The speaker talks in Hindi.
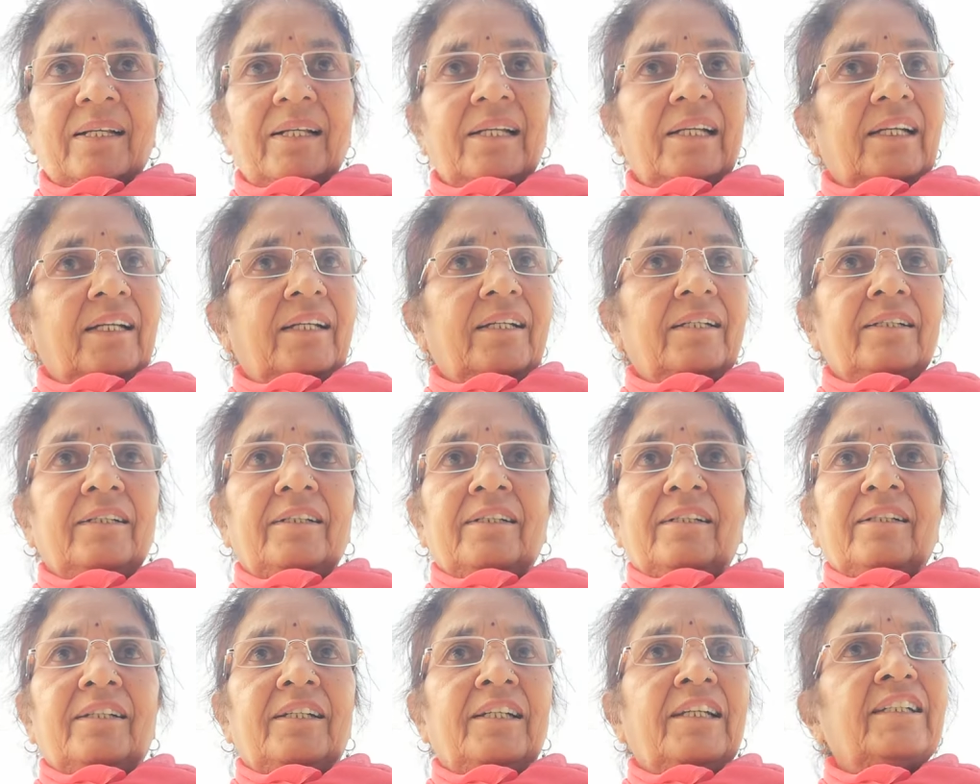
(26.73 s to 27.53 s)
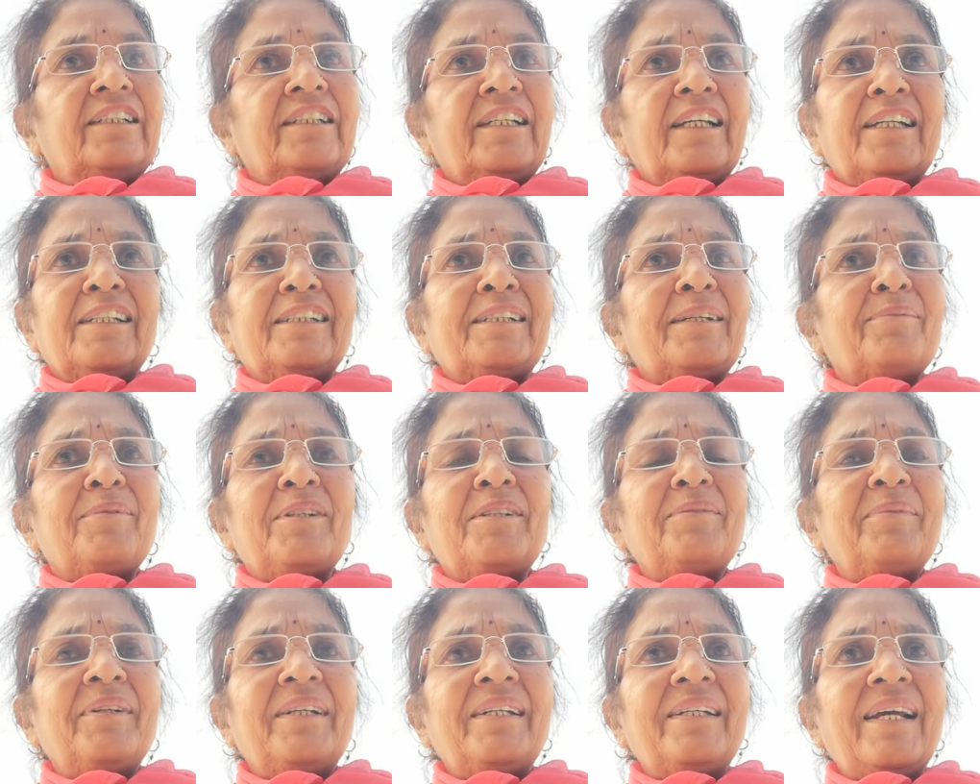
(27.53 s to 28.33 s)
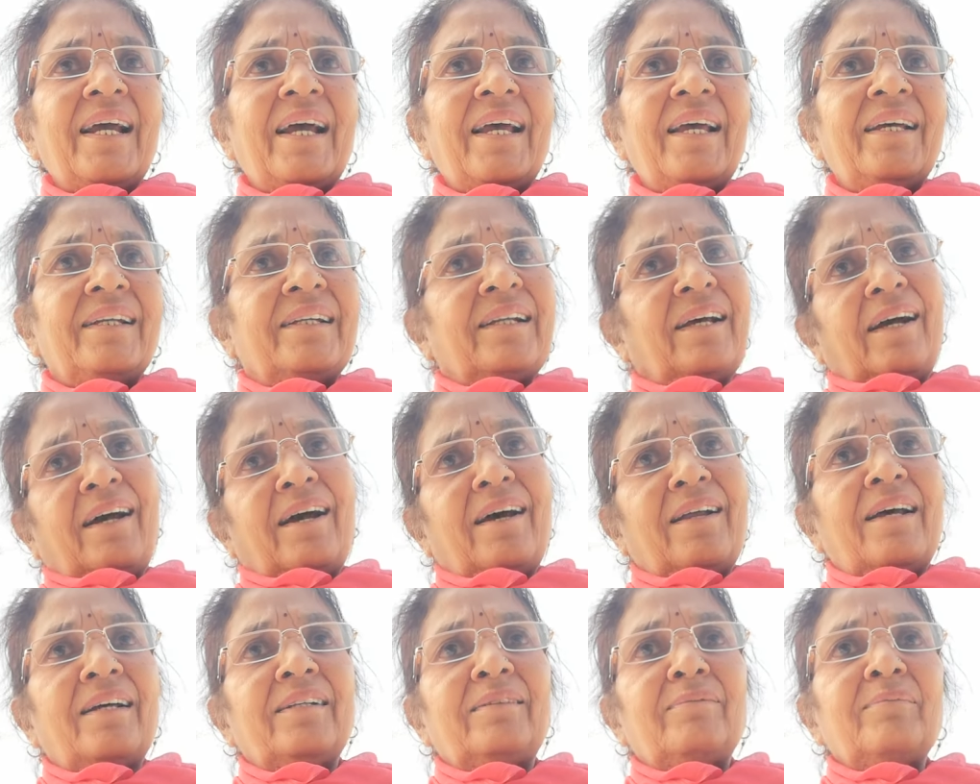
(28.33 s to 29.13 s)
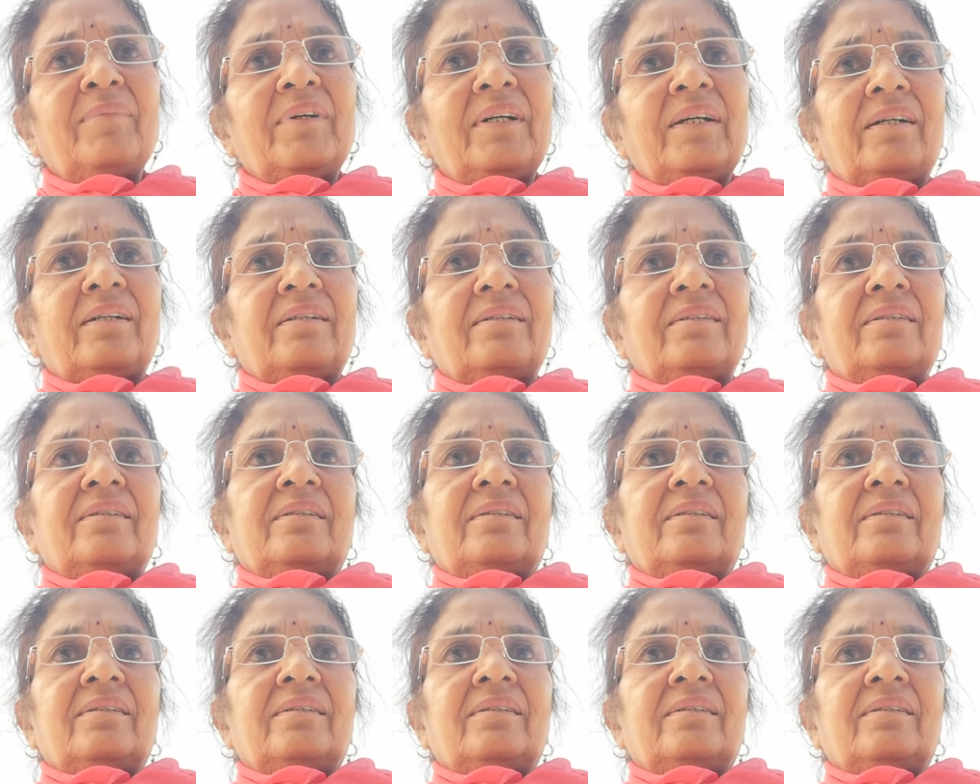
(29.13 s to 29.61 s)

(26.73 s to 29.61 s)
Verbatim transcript: लेकिन किसी के समझ में नहीं आया नकारात्मक